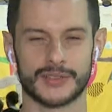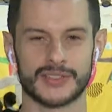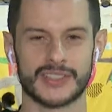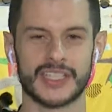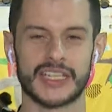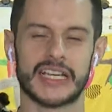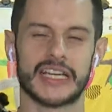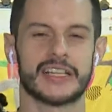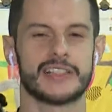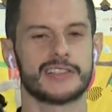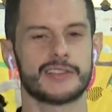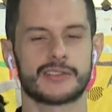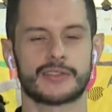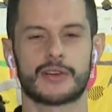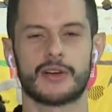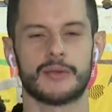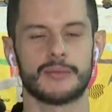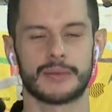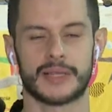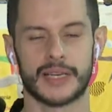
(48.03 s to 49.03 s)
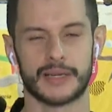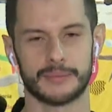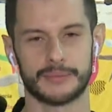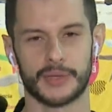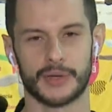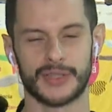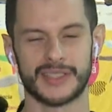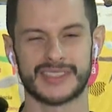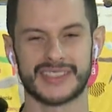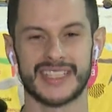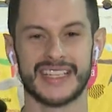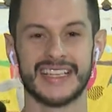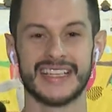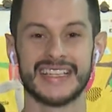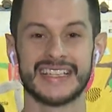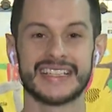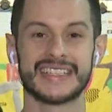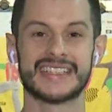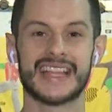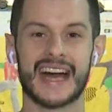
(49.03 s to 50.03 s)
os grandes campeões
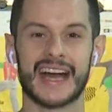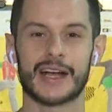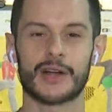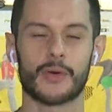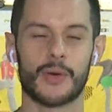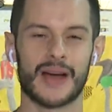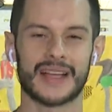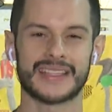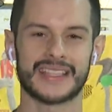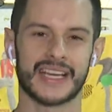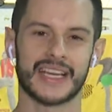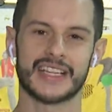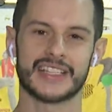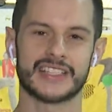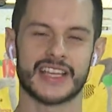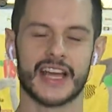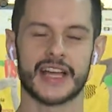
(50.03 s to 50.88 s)
da 40